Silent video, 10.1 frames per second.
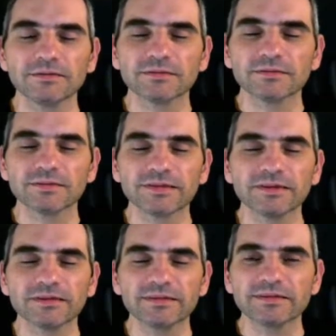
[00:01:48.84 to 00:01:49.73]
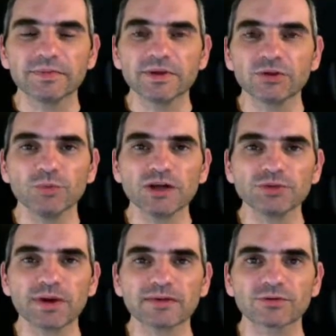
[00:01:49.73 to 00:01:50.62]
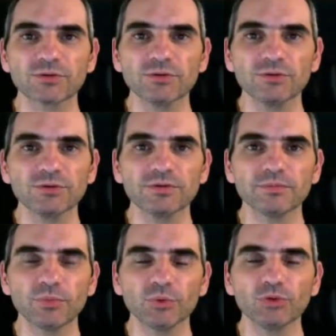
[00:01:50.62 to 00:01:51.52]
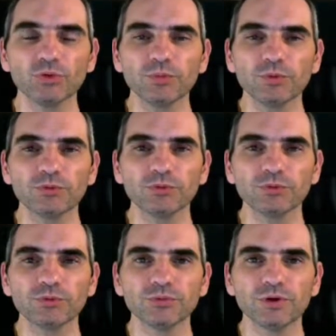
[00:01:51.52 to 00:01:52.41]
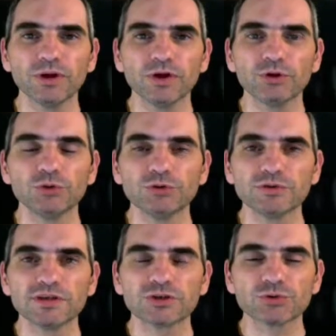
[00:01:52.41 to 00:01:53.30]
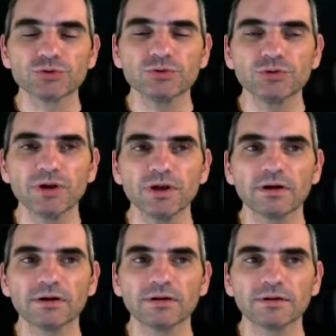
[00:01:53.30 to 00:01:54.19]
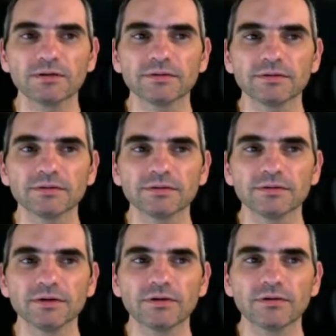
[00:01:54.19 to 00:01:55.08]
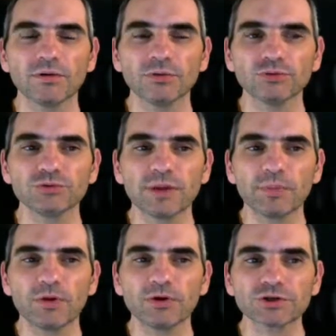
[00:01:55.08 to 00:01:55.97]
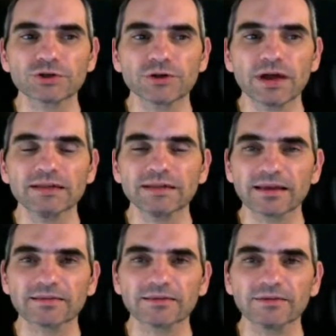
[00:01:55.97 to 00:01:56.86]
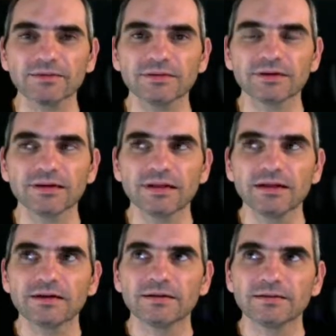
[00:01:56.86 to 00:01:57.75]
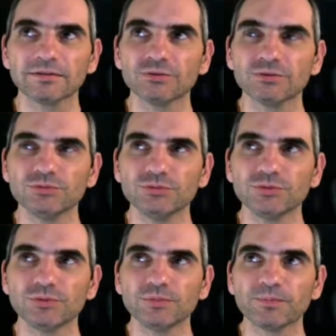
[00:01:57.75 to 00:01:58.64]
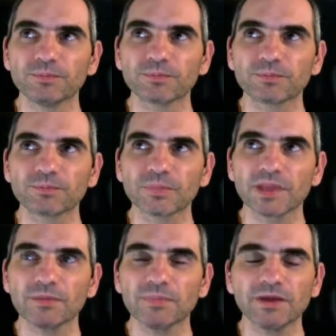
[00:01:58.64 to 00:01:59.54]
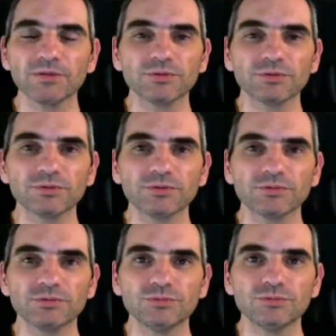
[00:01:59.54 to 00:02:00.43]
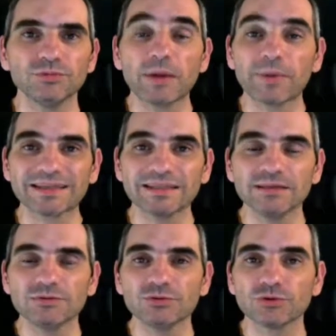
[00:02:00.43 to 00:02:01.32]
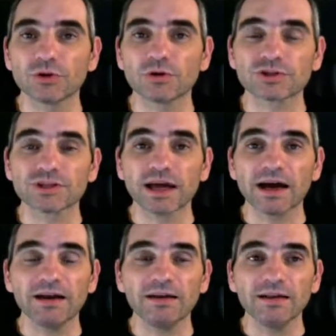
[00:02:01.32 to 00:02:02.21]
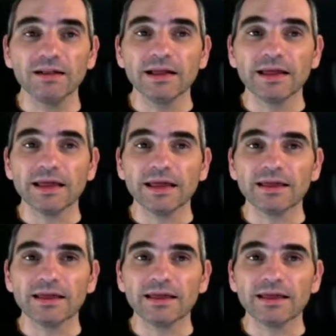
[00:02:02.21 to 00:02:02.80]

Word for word: c'est bien dommage parce que bon nombre de, de ces jeux ont une approche intéressante du, et bien de, la pratique du jeu de rôle en général et,